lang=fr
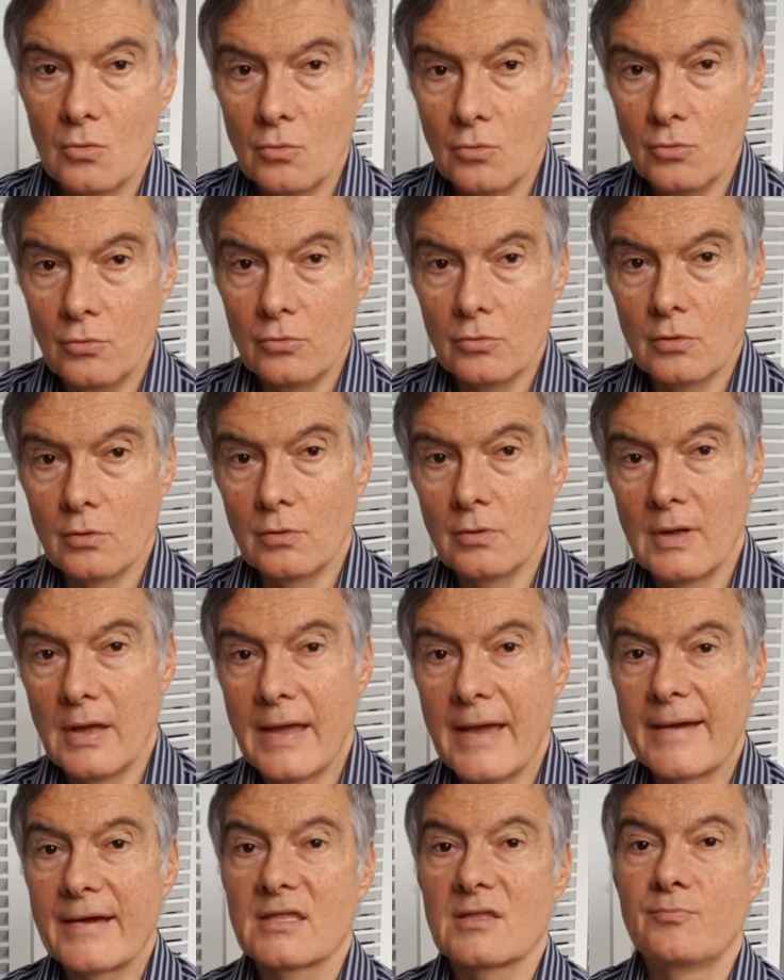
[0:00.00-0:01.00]
une
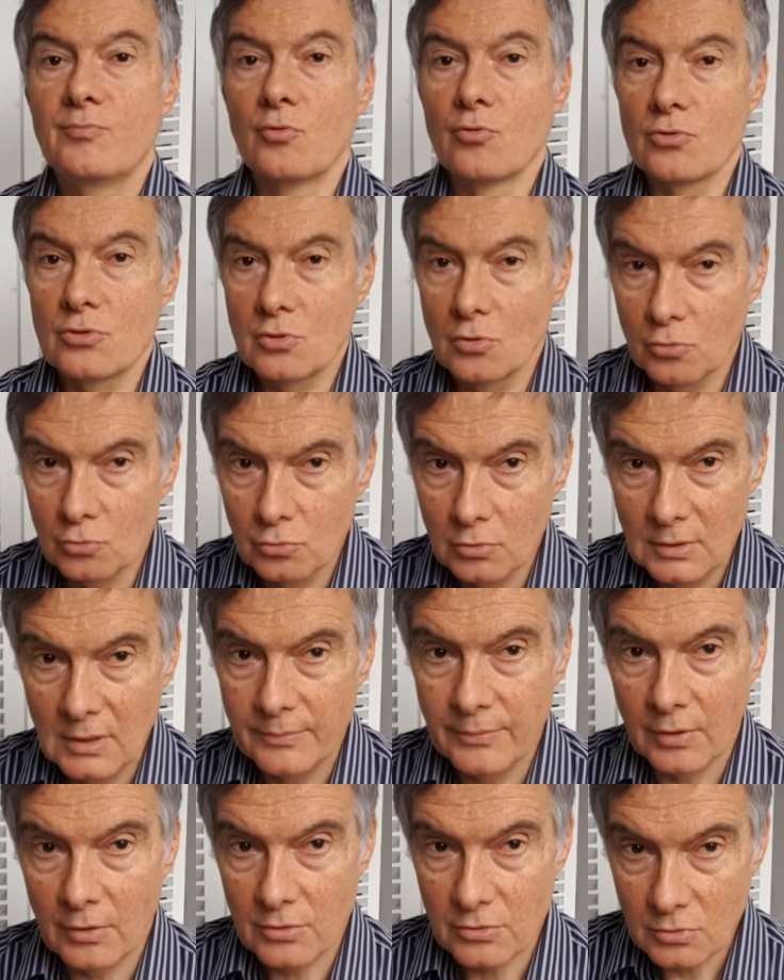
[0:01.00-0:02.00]
explosion de
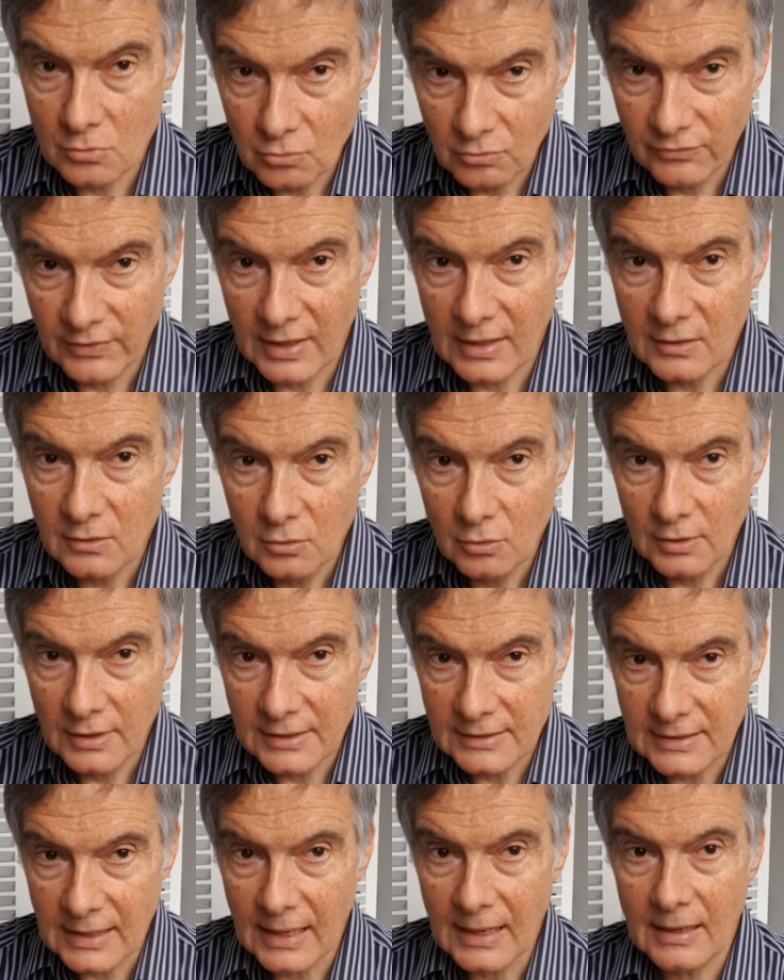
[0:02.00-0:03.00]
dépenses nouvelles de
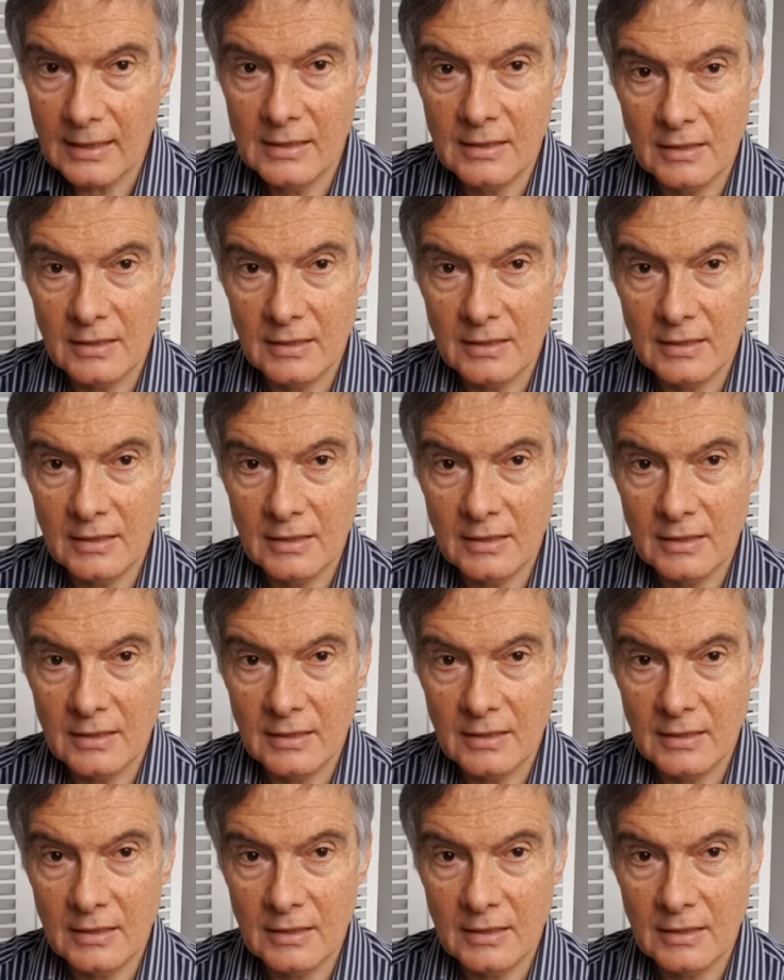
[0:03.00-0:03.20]
l'État,